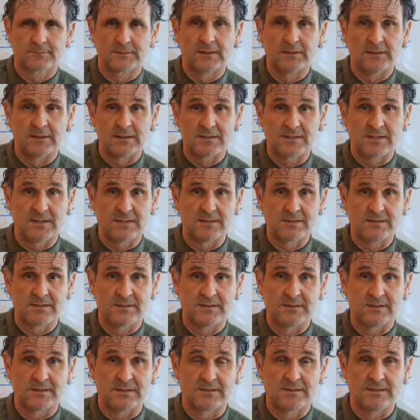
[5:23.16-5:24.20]
En sciences
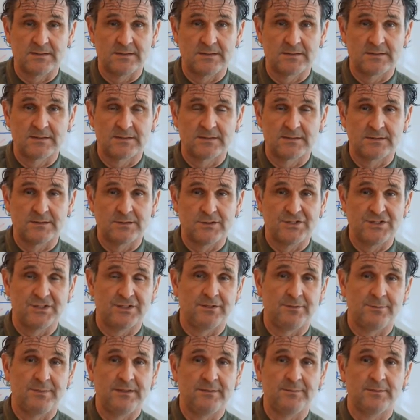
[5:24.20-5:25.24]
d'exercice,
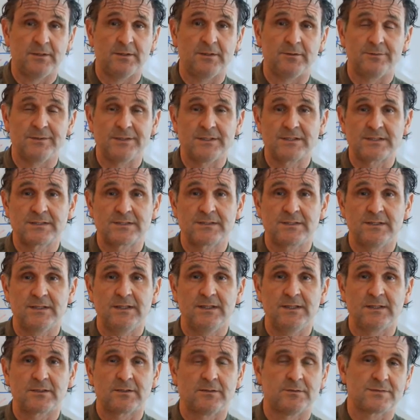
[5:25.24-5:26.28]
Jeremy Morris
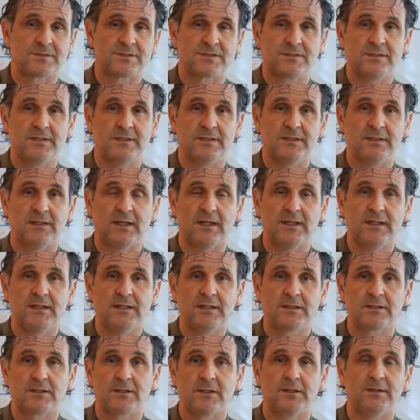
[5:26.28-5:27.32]
est
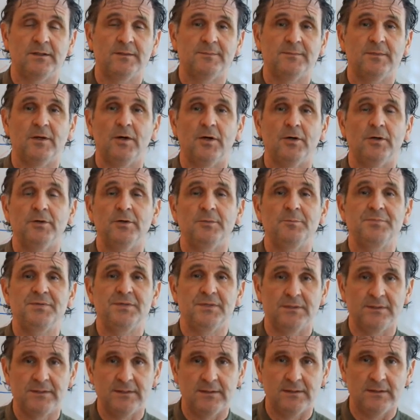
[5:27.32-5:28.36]
considéré comme un
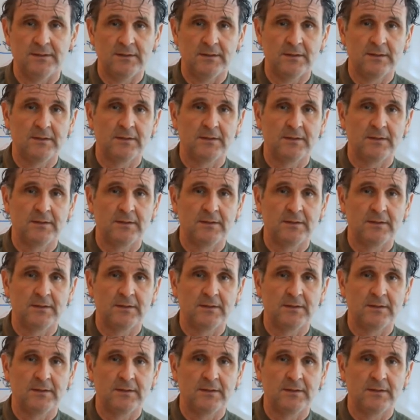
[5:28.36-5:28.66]
pionnier,